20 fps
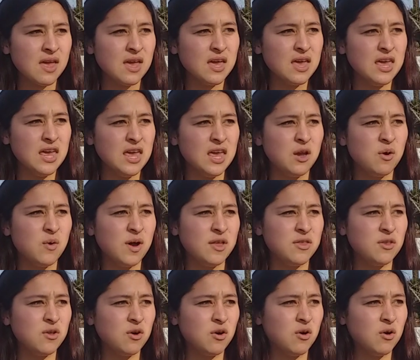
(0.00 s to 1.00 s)
Y
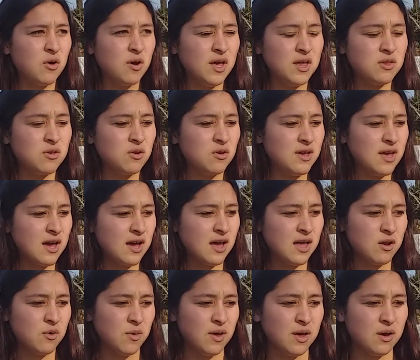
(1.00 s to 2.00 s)
cuando estoy
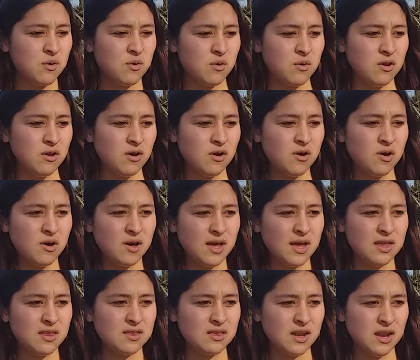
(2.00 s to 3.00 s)
acá en 9 de julio,
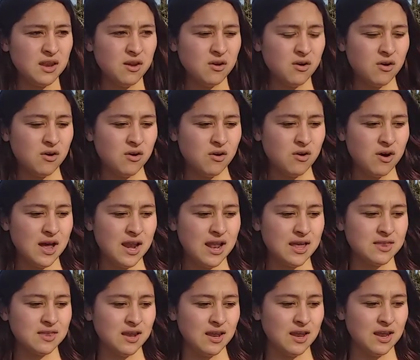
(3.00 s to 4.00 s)
entreno a
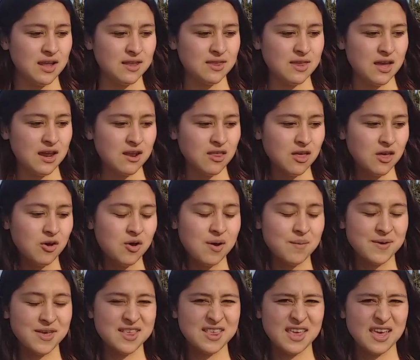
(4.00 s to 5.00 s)
las 3 de la tarde o
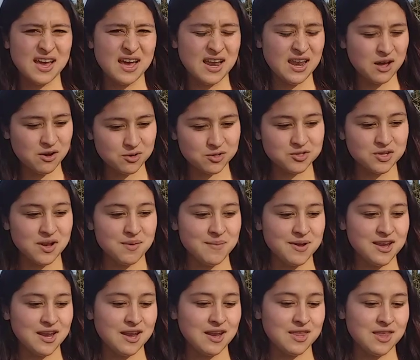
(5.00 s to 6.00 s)
a veces a las 8 de la
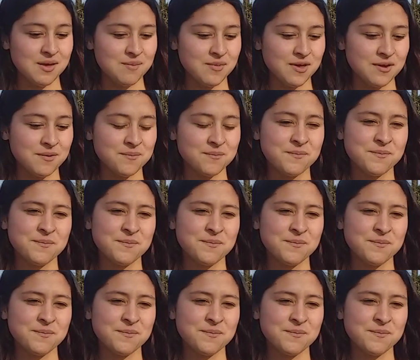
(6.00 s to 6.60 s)
mañana también. Bien,